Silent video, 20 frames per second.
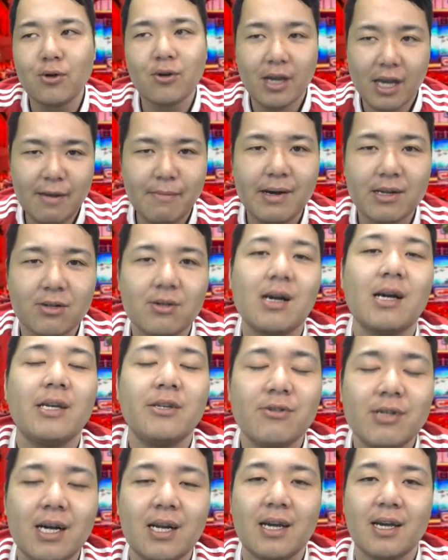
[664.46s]
ロゲーマーとか
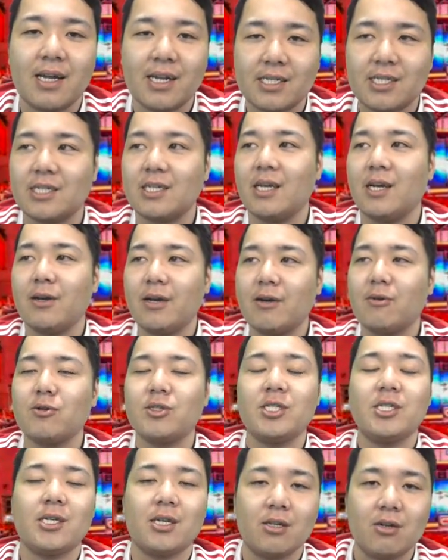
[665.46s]
いるからやらし、ややこ
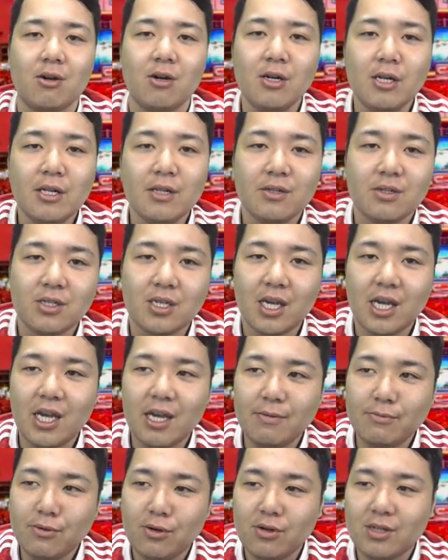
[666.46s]
しいけど、
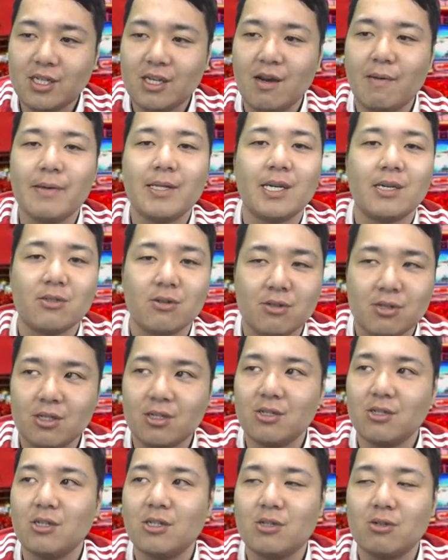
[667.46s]
ゲームを極めた人、
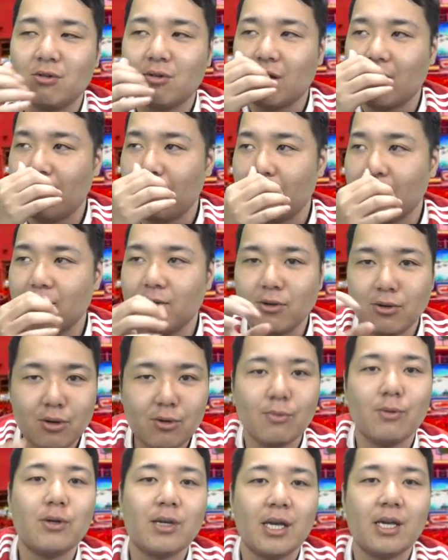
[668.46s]
作る人とか、まあ、いろい
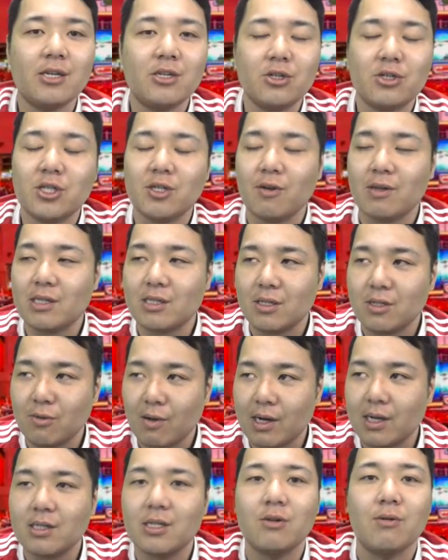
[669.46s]
ろもう研究して
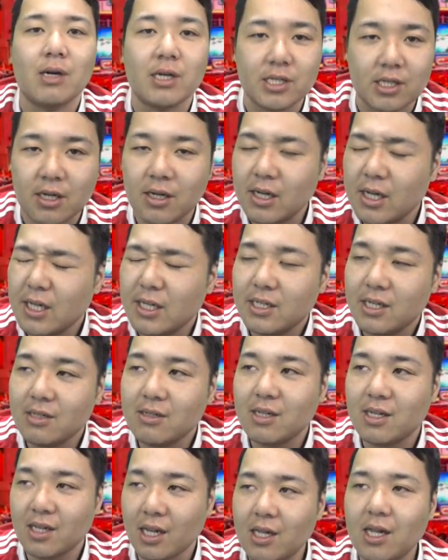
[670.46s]
分かってるわけじゃん。
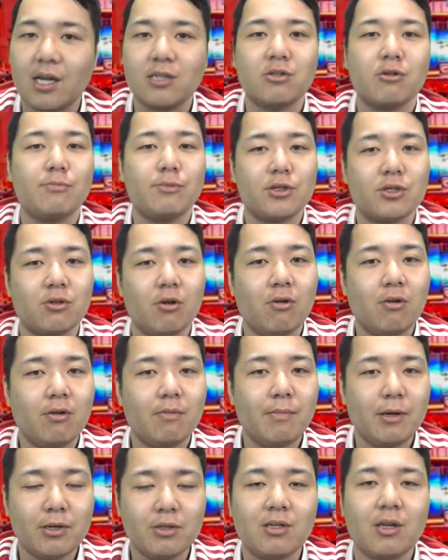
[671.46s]
なくて、ただ遊ぶ人。
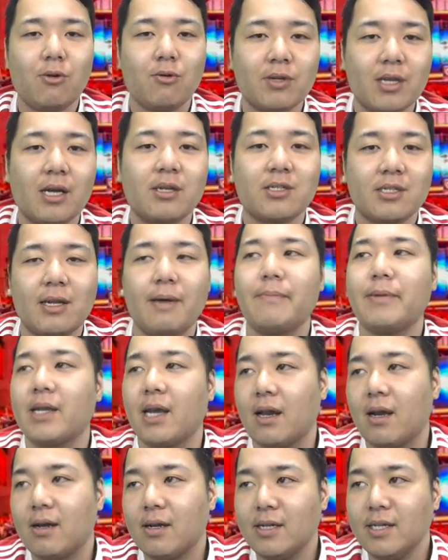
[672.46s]
まあ、言ったらお客さんみ
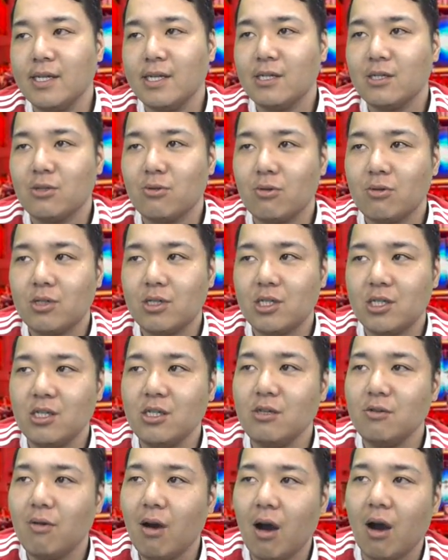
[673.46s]
たいな。そっ
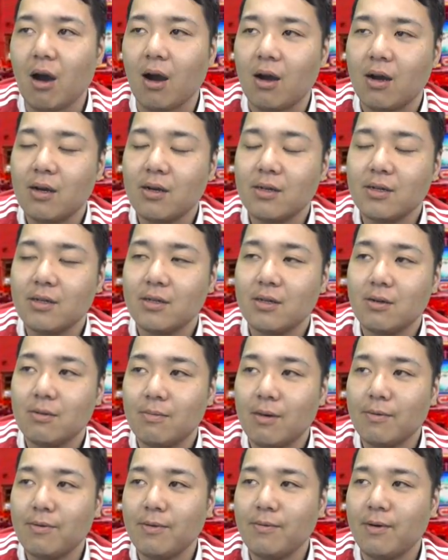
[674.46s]
ちには、
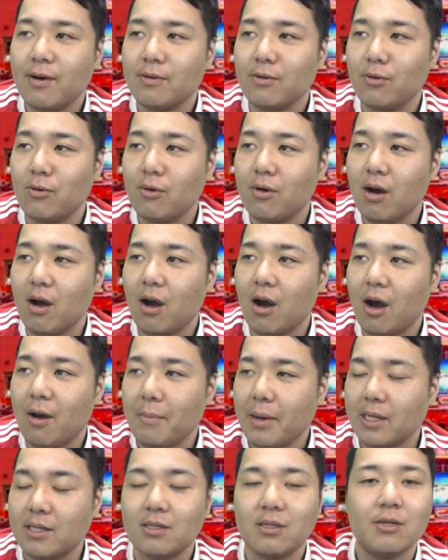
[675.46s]
まあ、FIFA の方が
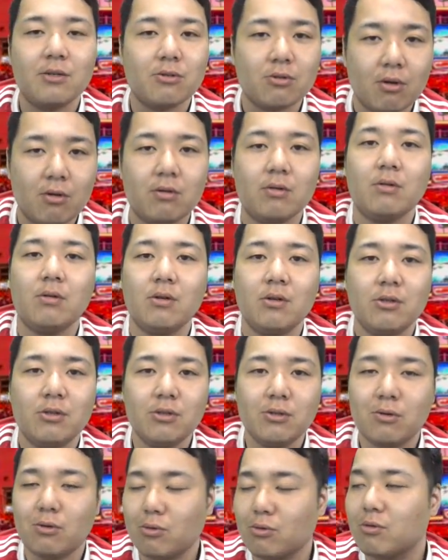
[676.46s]
ハマってると
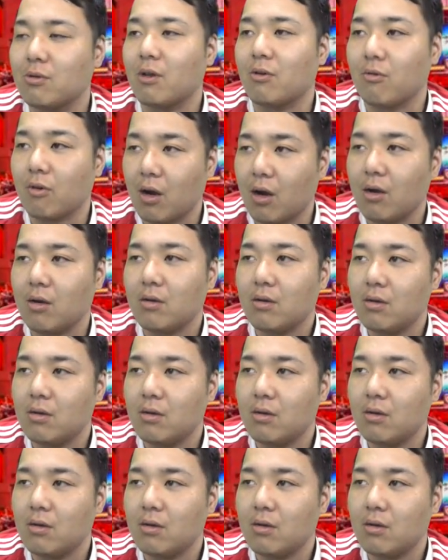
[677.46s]
いうことなのか。